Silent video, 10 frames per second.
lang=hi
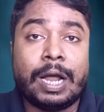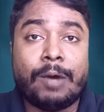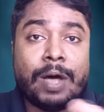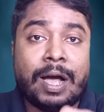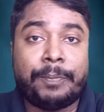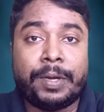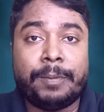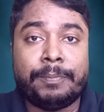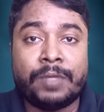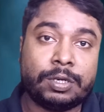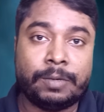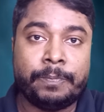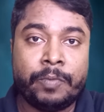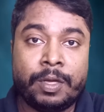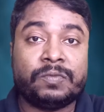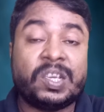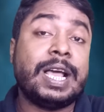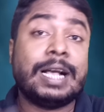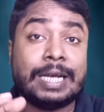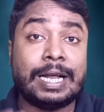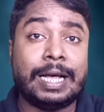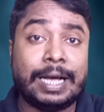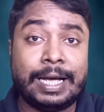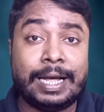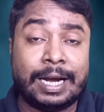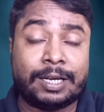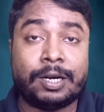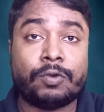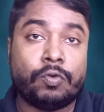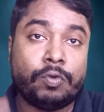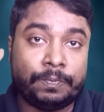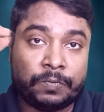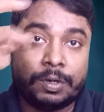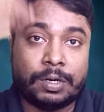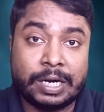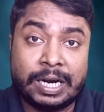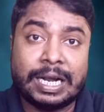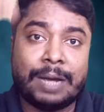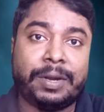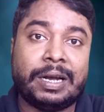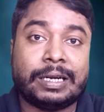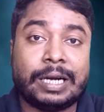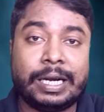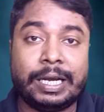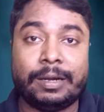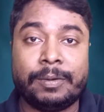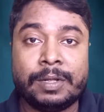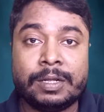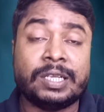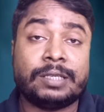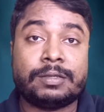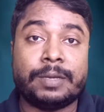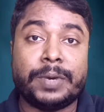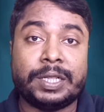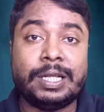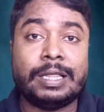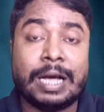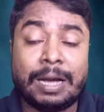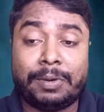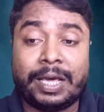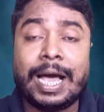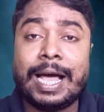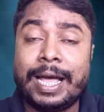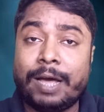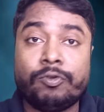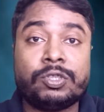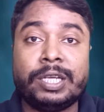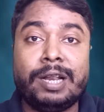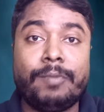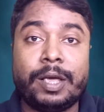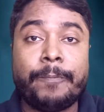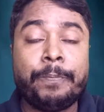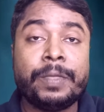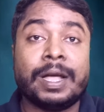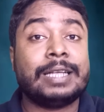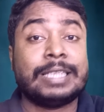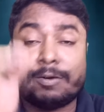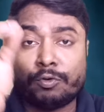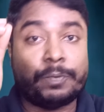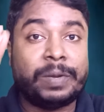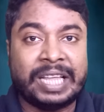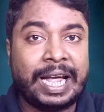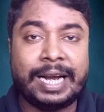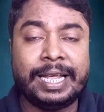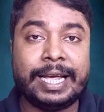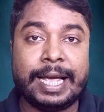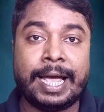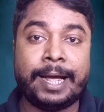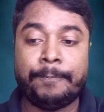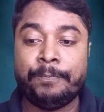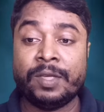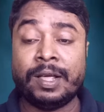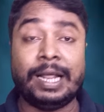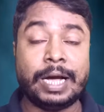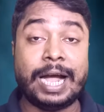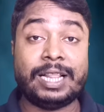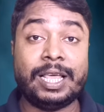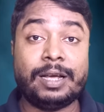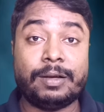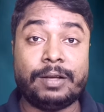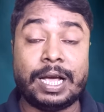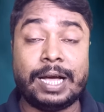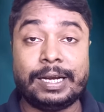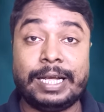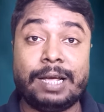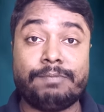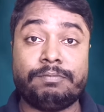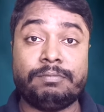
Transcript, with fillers: द्वारा वहाँ पे कुछ किया जा रहा है एक्टर को घंटा में लटकाने से संबंधित अब क्या है उस सीन में ऐसा कुछ बताया नहीं गया है आई थिंक यार ये